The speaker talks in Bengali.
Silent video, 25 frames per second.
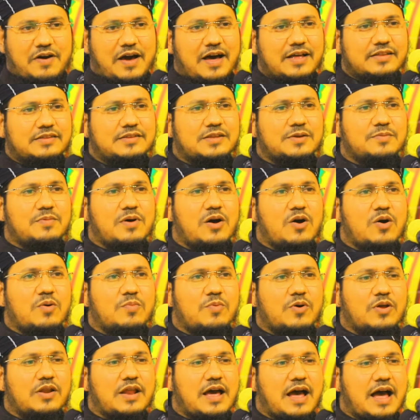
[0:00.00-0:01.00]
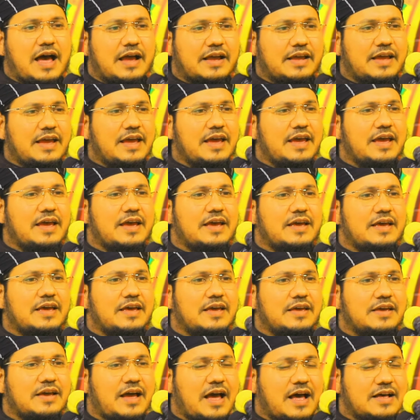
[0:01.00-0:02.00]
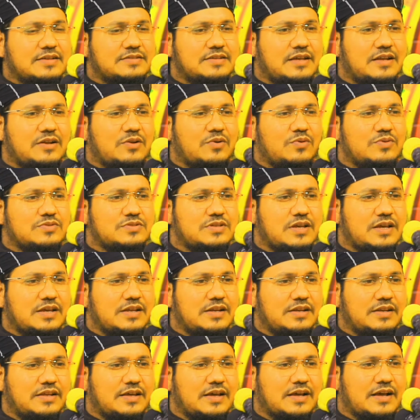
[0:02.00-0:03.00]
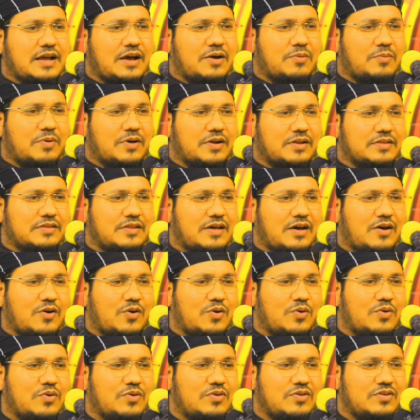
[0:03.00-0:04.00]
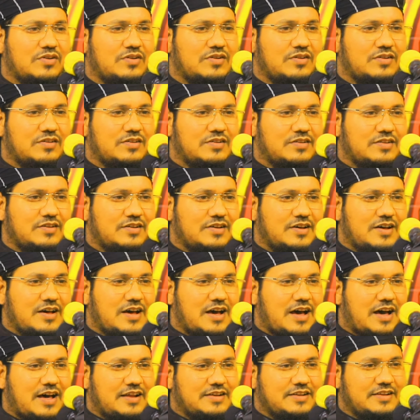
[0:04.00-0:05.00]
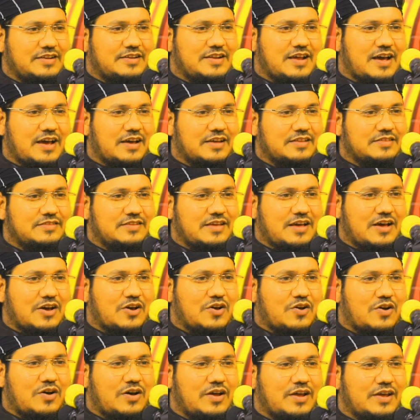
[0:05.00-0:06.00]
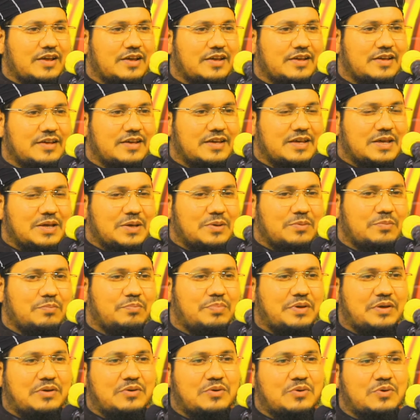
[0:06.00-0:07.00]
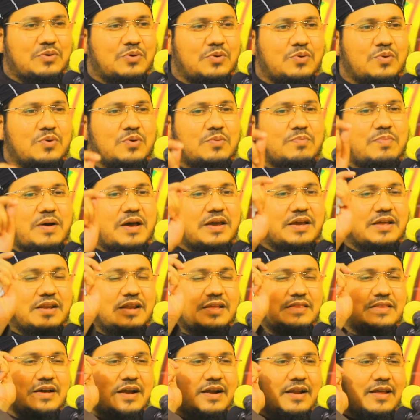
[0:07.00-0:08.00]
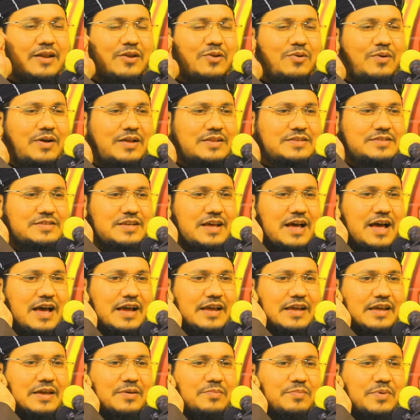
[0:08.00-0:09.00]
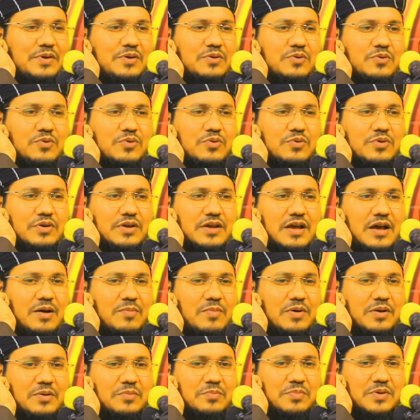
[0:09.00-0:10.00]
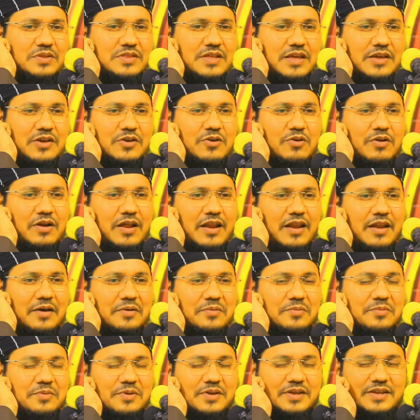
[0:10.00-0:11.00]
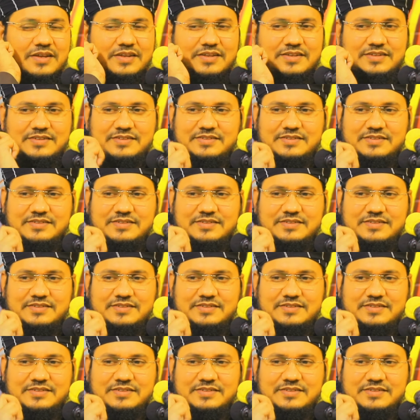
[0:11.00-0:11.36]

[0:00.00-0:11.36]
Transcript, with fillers: ফাতেমাও বলে আগে হাসান হোসেনকে খাবার দাও আলি ডাক দিয়া কয় ভিক্ষুক বাহিরে দাঁড়ানো আছে আগে ভিক্ষুককে আমার বিদায় করা লাগবে